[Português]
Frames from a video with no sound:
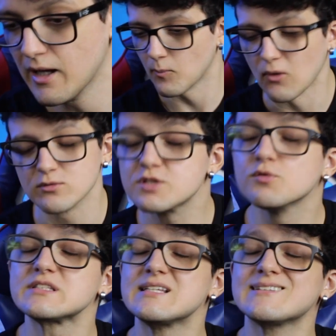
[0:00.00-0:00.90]
Bom, se
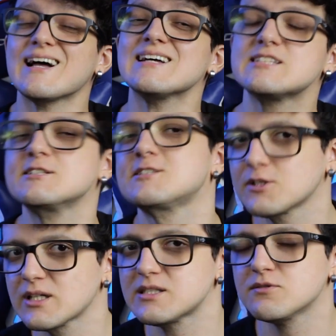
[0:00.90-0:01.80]
você tá
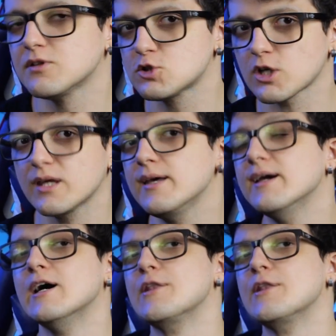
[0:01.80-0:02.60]
assistindo esse vídeo aqui